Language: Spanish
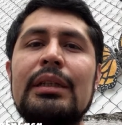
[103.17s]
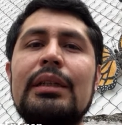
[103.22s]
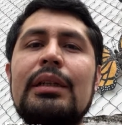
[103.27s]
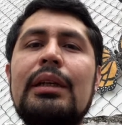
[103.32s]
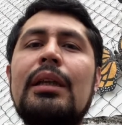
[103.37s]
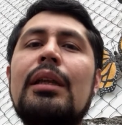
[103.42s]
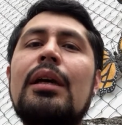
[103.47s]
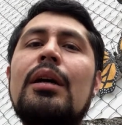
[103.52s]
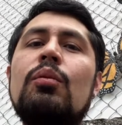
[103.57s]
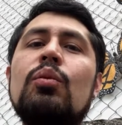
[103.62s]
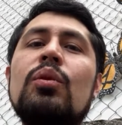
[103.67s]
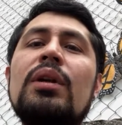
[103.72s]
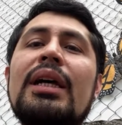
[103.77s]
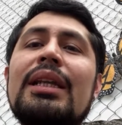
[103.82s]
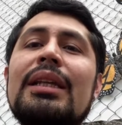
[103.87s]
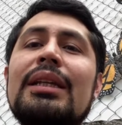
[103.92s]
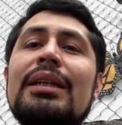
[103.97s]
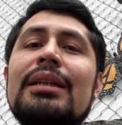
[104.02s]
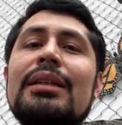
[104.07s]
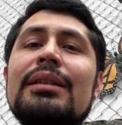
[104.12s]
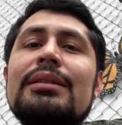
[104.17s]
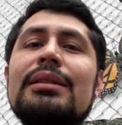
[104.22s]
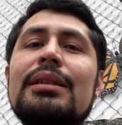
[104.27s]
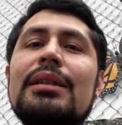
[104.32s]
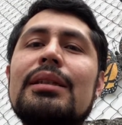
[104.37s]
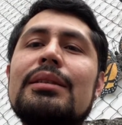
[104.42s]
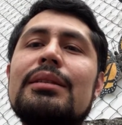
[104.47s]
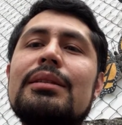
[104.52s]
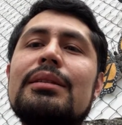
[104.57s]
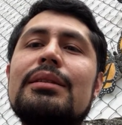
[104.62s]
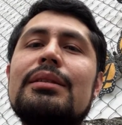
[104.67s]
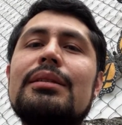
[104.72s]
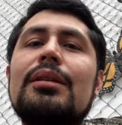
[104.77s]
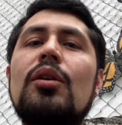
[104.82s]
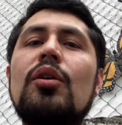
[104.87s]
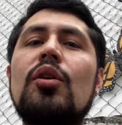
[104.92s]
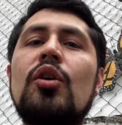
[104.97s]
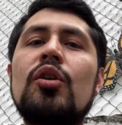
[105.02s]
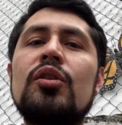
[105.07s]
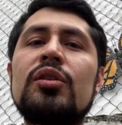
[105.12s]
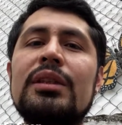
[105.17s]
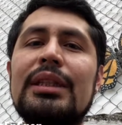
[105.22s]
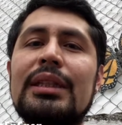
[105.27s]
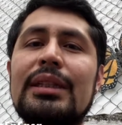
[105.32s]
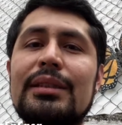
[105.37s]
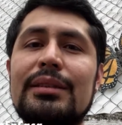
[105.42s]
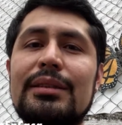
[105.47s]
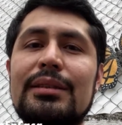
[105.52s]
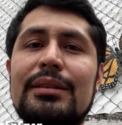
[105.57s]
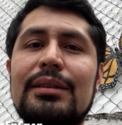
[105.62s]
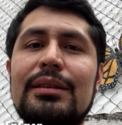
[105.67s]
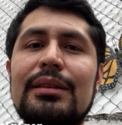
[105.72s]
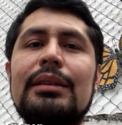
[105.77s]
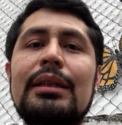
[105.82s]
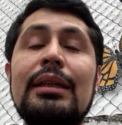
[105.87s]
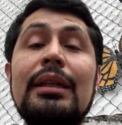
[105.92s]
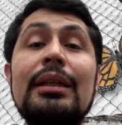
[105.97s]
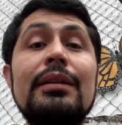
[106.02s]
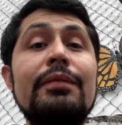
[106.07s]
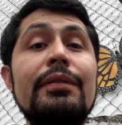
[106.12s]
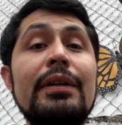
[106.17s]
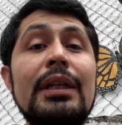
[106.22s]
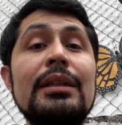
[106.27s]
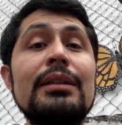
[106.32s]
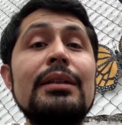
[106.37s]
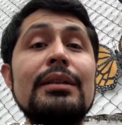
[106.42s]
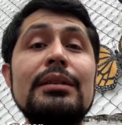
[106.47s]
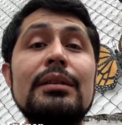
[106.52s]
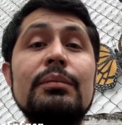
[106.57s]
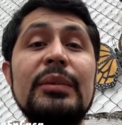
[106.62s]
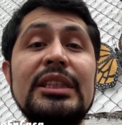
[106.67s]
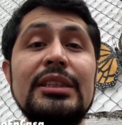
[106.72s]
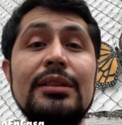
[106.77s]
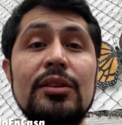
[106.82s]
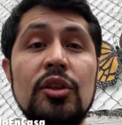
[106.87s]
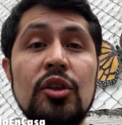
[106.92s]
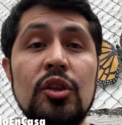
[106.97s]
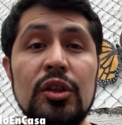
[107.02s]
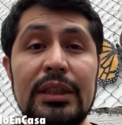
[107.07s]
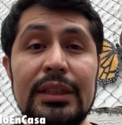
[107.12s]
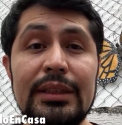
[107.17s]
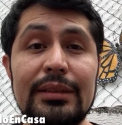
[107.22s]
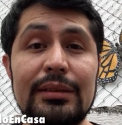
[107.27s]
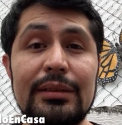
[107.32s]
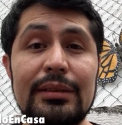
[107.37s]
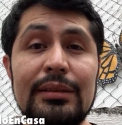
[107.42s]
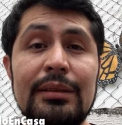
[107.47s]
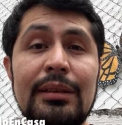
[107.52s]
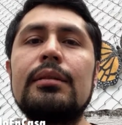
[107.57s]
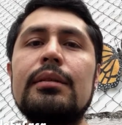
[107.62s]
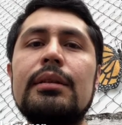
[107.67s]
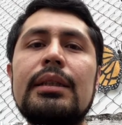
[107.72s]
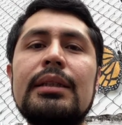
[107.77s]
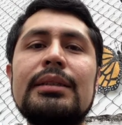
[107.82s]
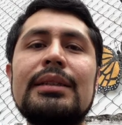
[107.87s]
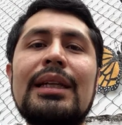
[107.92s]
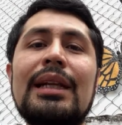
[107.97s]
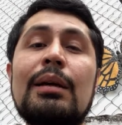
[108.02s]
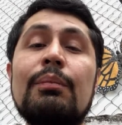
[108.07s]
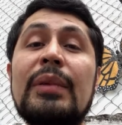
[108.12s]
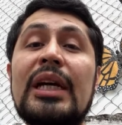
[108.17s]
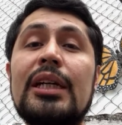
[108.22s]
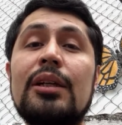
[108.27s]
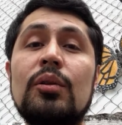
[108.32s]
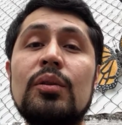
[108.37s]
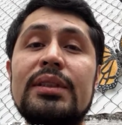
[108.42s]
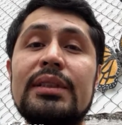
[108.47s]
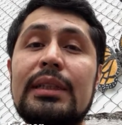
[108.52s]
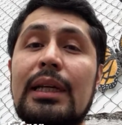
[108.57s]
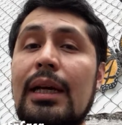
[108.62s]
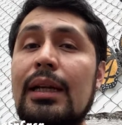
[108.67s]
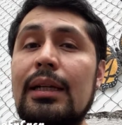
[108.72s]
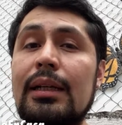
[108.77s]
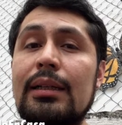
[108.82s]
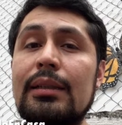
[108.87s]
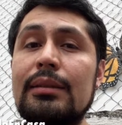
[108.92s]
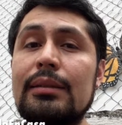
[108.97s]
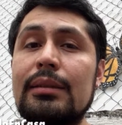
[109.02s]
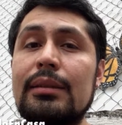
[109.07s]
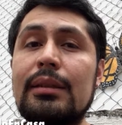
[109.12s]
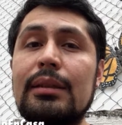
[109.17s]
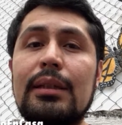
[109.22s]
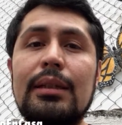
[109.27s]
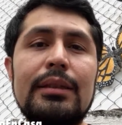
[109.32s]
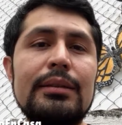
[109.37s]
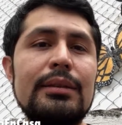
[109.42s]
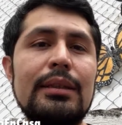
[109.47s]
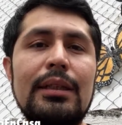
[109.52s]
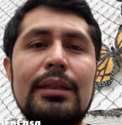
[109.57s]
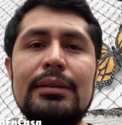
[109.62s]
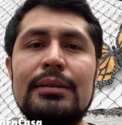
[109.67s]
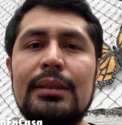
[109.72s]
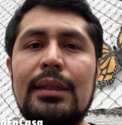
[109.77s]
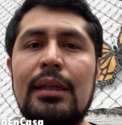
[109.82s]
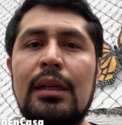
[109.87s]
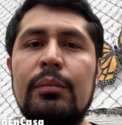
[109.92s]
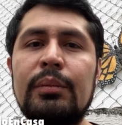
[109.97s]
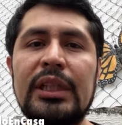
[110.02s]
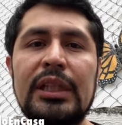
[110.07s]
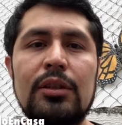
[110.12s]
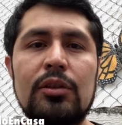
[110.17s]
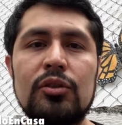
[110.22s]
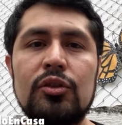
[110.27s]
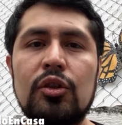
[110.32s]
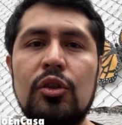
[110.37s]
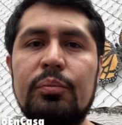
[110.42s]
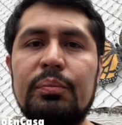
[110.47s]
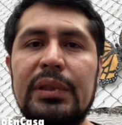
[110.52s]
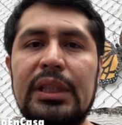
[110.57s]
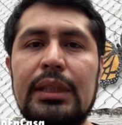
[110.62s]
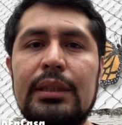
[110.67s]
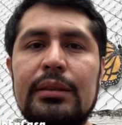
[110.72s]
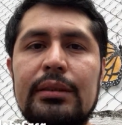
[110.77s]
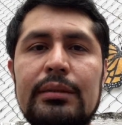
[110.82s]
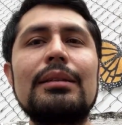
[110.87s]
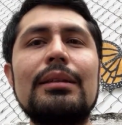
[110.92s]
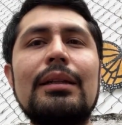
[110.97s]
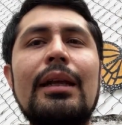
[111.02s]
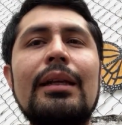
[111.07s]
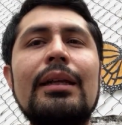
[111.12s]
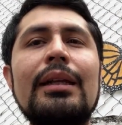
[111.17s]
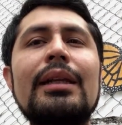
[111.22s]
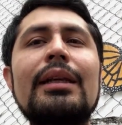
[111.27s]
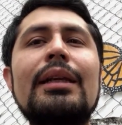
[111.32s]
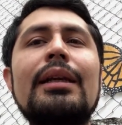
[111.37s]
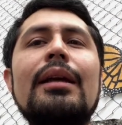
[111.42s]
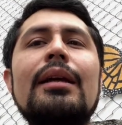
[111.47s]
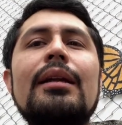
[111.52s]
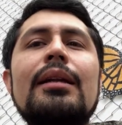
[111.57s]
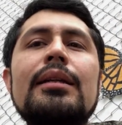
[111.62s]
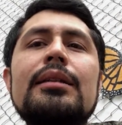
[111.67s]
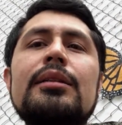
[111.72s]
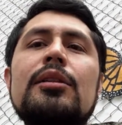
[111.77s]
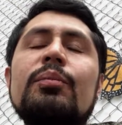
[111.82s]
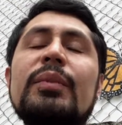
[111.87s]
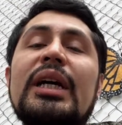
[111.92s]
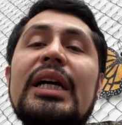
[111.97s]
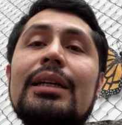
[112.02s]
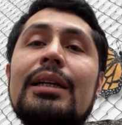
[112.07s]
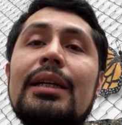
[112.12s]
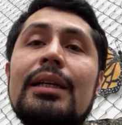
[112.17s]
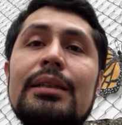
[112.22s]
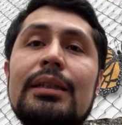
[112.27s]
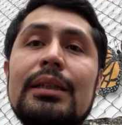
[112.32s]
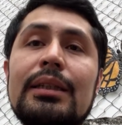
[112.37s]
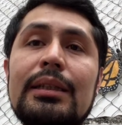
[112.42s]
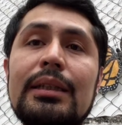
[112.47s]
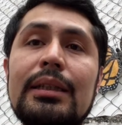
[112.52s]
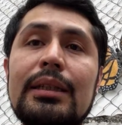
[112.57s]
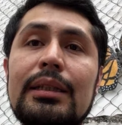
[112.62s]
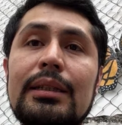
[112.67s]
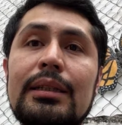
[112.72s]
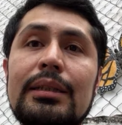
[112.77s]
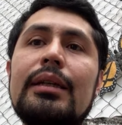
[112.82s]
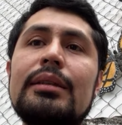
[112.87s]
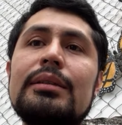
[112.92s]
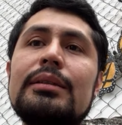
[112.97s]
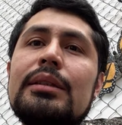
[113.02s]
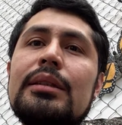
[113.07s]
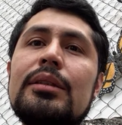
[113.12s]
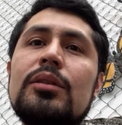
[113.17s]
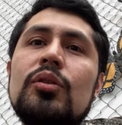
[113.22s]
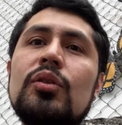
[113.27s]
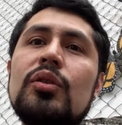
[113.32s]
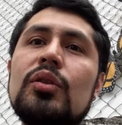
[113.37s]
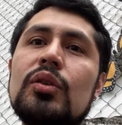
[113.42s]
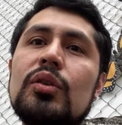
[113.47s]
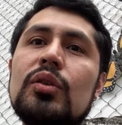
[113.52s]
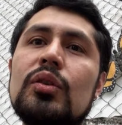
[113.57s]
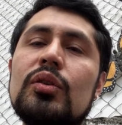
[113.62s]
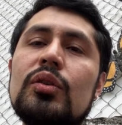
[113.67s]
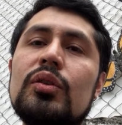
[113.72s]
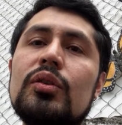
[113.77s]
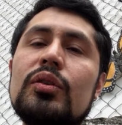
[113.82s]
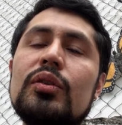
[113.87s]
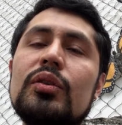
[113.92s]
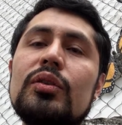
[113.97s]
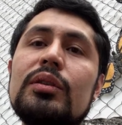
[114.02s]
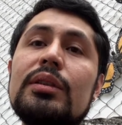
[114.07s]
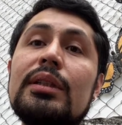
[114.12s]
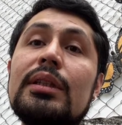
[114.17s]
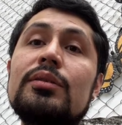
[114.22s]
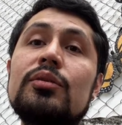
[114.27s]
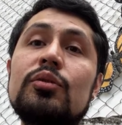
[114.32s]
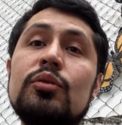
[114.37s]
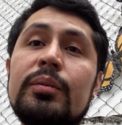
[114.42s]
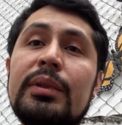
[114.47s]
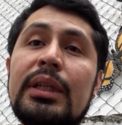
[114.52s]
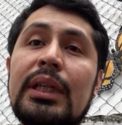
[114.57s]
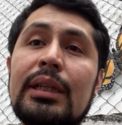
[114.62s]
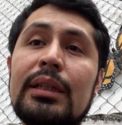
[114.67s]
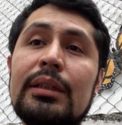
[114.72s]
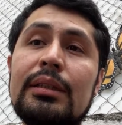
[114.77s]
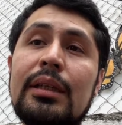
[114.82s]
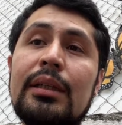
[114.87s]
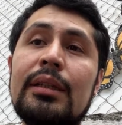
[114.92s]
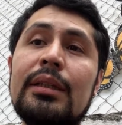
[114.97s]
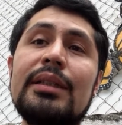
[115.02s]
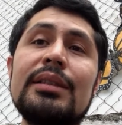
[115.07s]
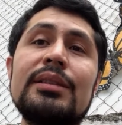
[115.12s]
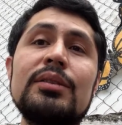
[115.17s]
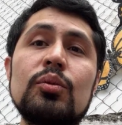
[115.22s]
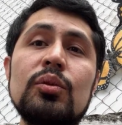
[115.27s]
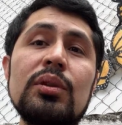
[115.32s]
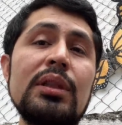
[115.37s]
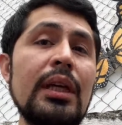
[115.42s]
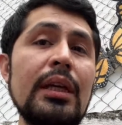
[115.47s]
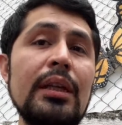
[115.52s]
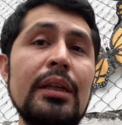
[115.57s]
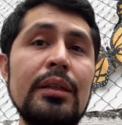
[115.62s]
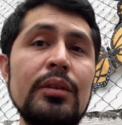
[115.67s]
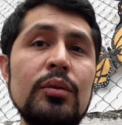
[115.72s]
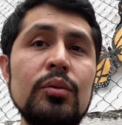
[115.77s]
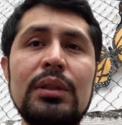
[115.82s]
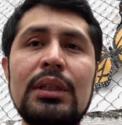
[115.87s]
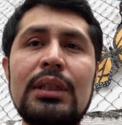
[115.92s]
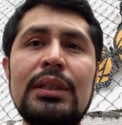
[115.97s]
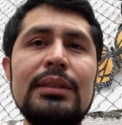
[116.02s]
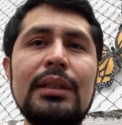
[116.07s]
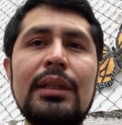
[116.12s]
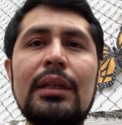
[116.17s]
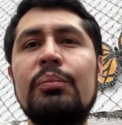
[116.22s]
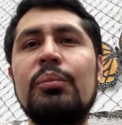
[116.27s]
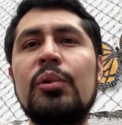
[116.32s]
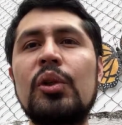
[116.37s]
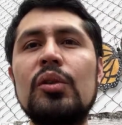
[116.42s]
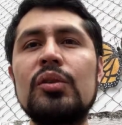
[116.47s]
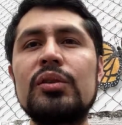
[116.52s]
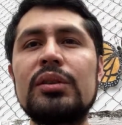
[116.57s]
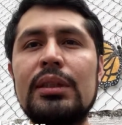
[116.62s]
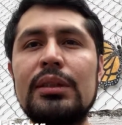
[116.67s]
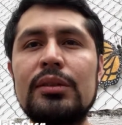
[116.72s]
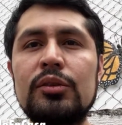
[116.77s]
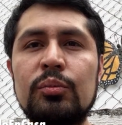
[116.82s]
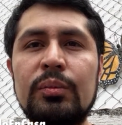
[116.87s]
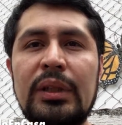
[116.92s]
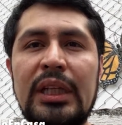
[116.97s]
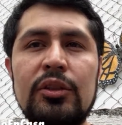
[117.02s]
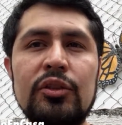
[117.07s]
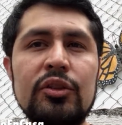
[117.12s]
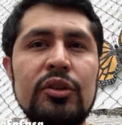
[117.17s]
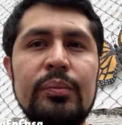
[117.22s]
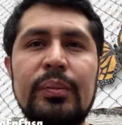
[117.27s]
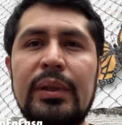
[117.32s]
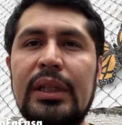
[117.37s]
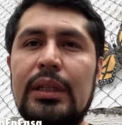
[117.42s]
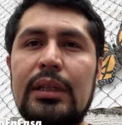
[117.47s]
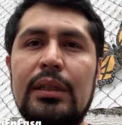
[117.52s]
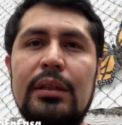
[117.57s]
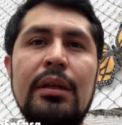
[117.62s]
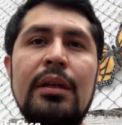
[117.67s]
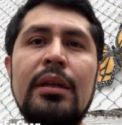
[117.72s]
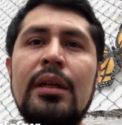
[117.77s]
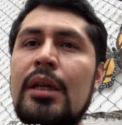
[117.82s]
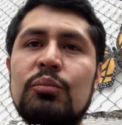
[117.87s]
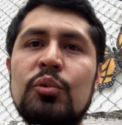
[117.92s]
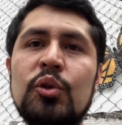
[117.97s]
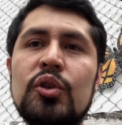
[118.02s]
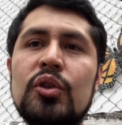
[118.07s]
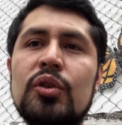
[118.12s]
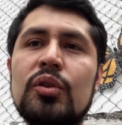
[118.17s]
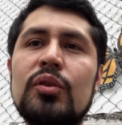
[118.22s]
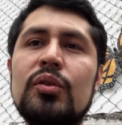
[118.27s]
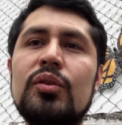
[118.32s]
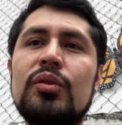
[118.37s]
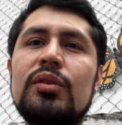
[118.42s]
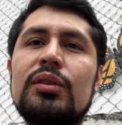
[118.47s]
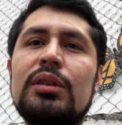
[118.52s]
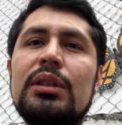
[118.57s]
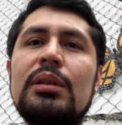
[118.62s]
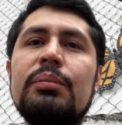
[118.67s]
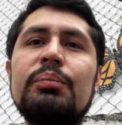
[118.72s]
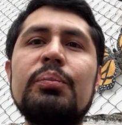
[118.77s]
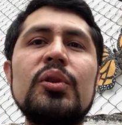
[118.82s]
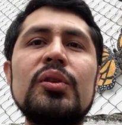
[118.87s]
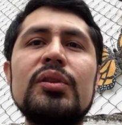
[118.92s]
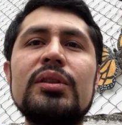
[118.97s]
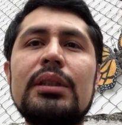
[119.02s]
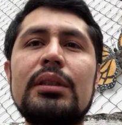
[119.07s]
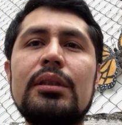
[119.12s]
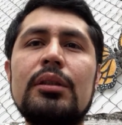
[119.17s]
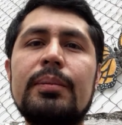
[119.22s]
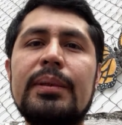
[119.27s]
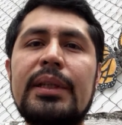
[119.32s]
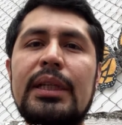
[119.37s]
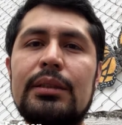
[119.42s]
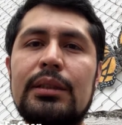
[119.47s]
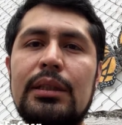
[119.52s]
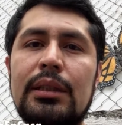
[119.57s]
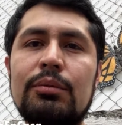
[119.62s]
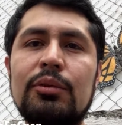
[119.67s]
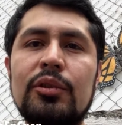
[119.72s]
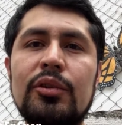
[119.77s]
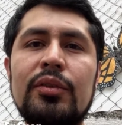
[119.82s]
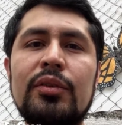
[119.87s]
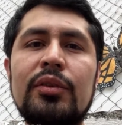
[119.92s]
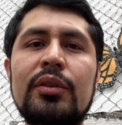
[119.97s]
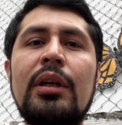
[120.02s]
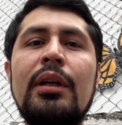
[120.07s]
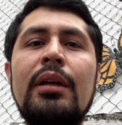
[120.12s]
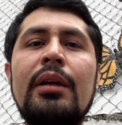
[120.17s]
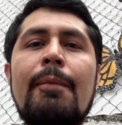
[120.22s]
Cada una de esas ondas tiene diferentes dimensiones, desde la macroescala hasta la escala microscópica. La energía electromagnética ha sido descubierta, estudiada y utilizada por los seres humanos para muchos tipos de objetivos.